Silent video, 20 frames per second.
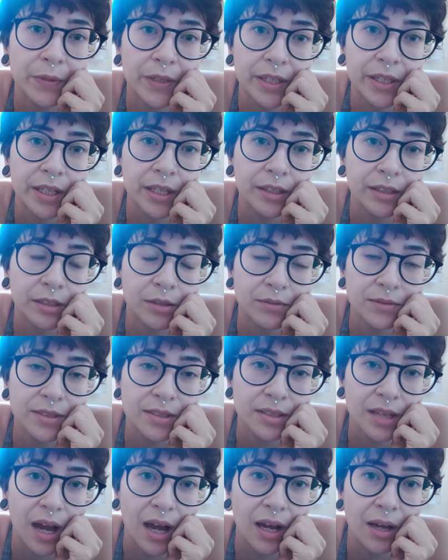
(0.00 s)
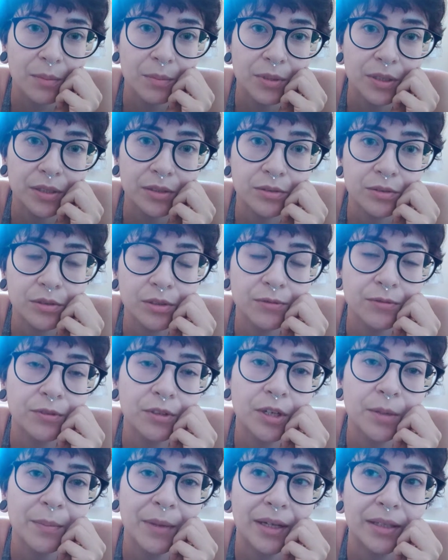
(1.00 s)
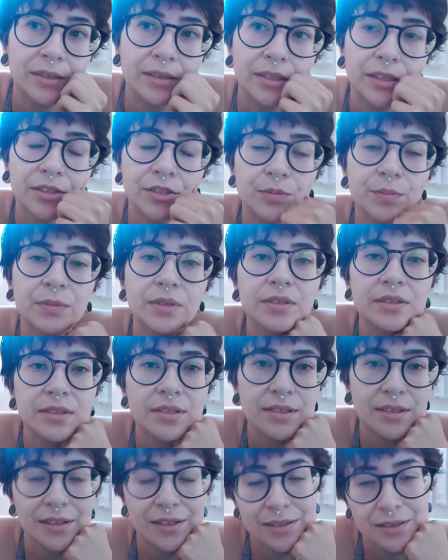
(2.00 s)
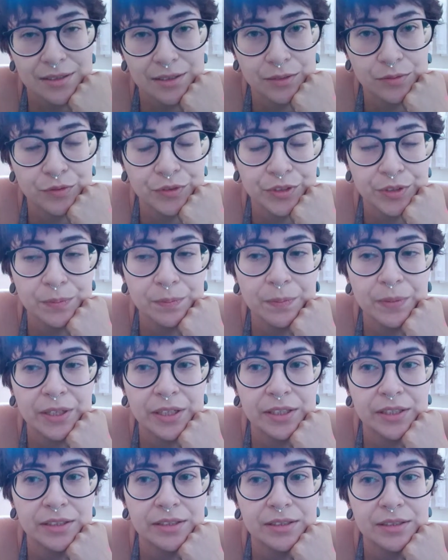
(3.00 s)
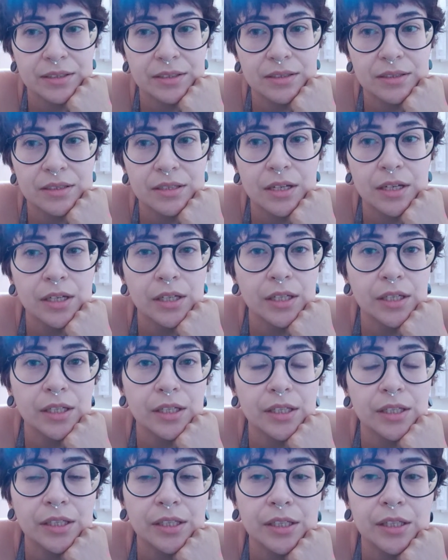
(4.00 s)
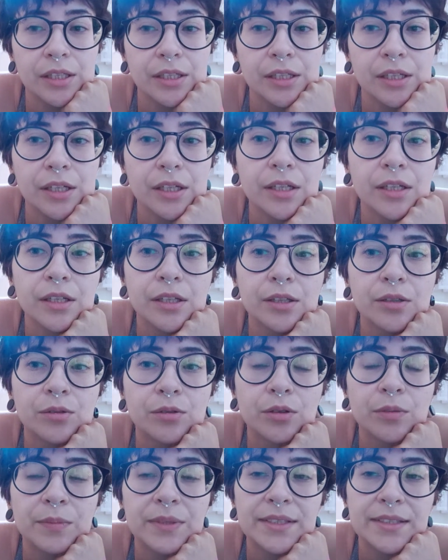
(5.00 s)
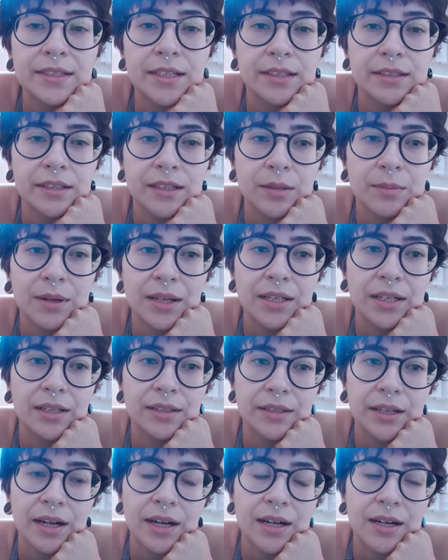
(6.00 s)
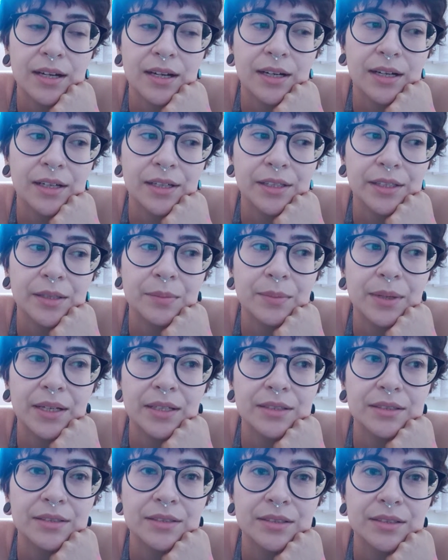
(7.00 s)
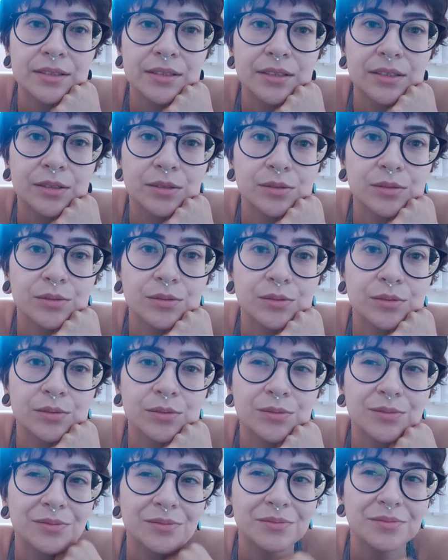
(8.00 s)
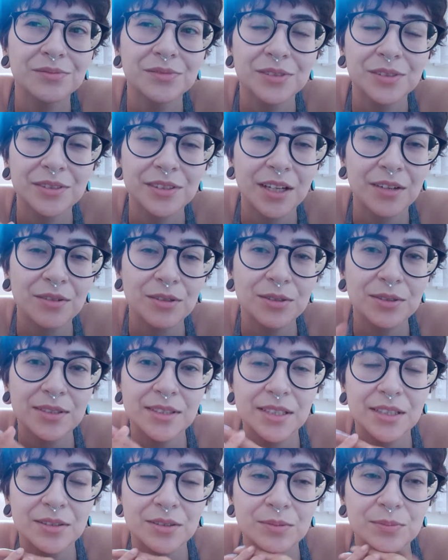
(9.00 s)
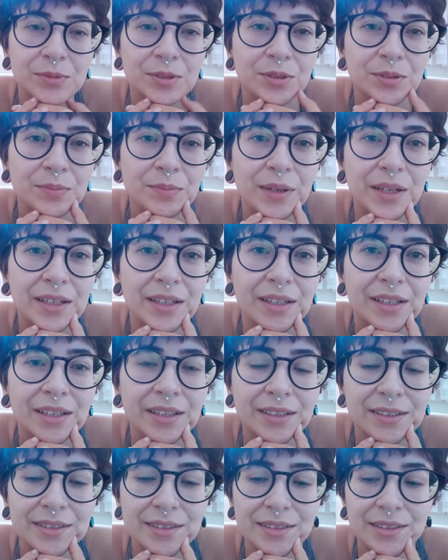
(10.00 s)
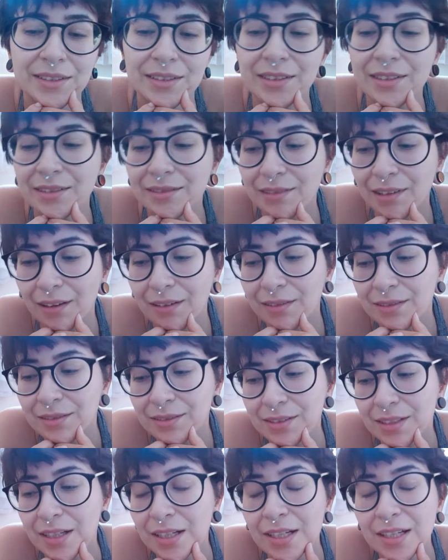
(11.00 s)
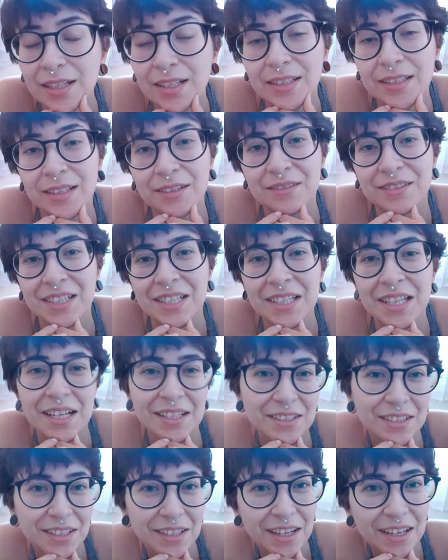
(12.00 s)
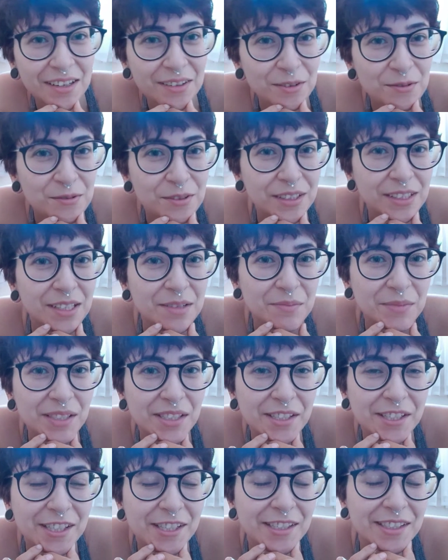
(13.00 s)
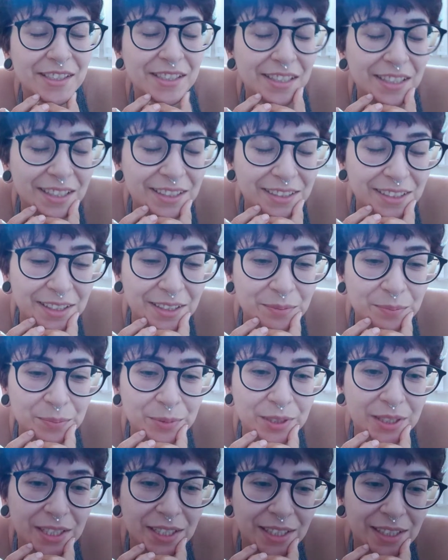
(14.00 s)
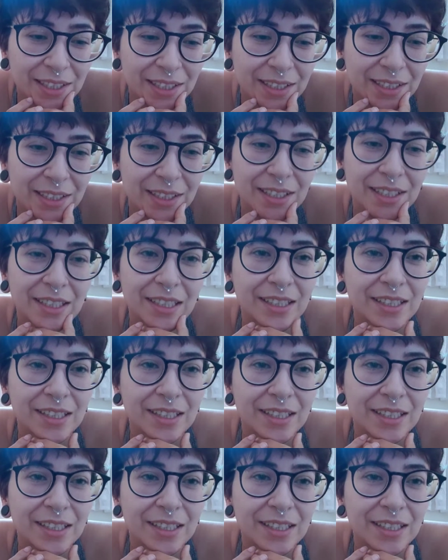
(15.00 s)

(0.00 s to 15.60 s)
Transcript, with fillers: para quem não sabe, eu sou formada em administração de empresas e eu comecei a trabalhar na área, mas eu não, não tava gostando muito bem, assim, tal. Na verdade, é, eu fui demitida, né, porque